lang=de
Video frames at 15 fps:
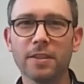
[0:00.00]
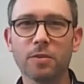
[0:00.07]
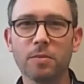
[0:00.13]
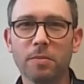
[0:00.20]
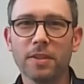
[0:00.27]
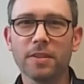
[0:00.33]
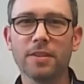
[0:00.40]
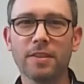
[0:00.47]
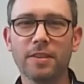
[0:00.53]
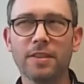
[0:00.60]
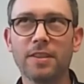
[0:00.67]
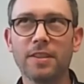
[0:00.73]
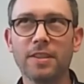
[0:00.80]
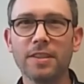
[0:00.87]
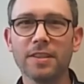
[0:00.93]
Zumindest
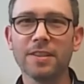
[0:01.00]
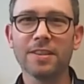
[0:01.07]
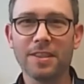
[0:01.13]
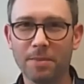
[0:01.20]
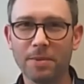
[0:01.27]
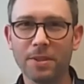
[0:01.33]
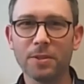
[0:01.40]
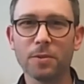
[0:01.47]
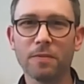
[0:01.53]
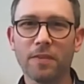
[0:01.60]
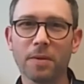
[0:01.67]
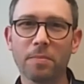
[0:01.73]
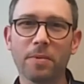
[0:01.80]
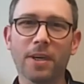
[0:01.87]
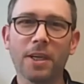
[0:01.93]
hieß es damals so
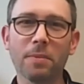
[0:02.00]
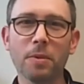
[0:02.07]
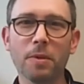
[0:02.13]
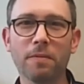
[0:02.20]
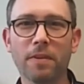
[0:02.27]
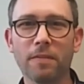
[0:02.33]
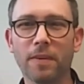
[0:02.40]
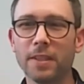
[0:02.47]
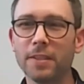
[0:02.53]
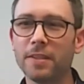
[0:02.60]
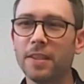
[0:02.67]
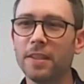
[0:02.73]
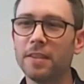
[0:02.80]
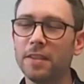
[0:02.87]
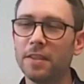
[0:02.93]
Fachbereich
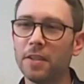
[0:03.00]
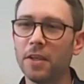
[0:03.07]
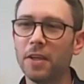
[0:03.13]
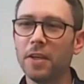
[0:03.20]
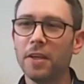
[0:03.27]
Bioverfahrenstechnik.